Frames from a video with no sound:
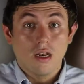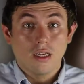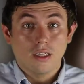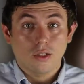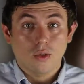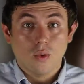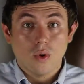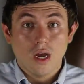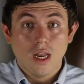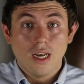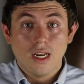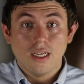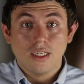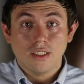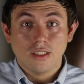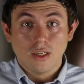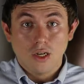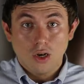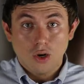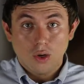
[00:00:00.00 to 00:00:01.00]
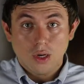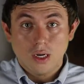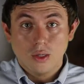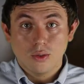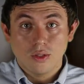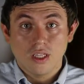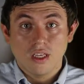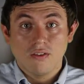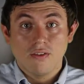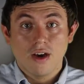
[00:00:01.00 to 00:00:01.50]
las cuales lo
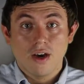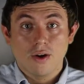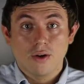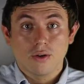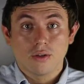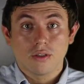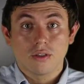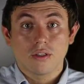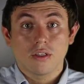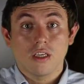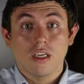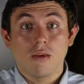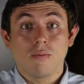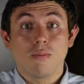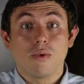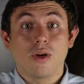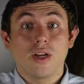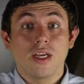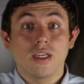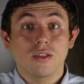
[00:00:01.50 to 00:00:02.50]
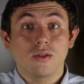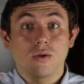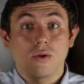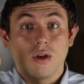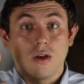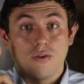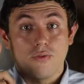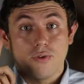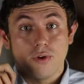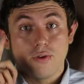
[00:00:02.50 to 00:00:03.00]
cautivaron y por
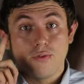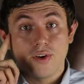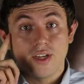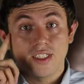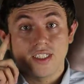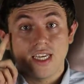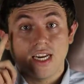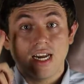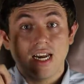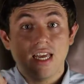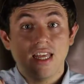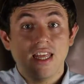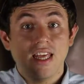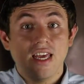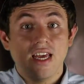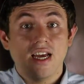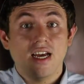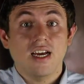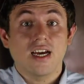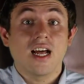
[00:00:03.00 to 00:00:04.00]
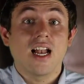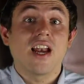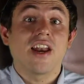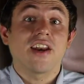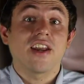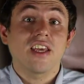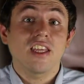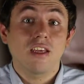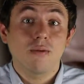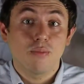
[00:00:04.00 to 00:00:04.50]
eso le fue a ofrecer la idea al
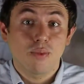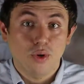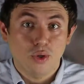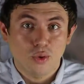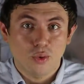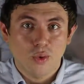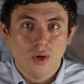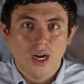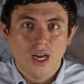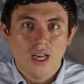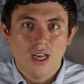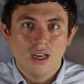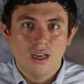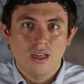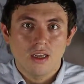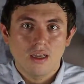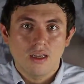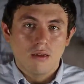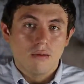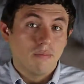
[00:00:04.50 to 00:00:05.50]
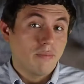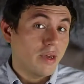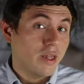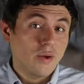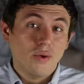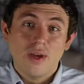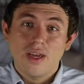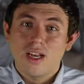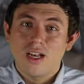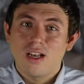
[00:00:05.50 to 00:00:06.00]
rey de Portugal.
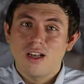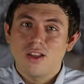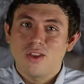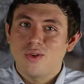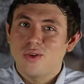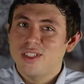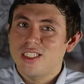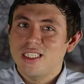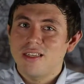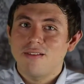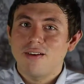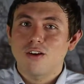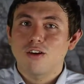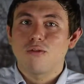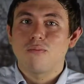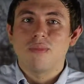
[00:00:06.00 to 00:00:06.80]
Pero él no estaba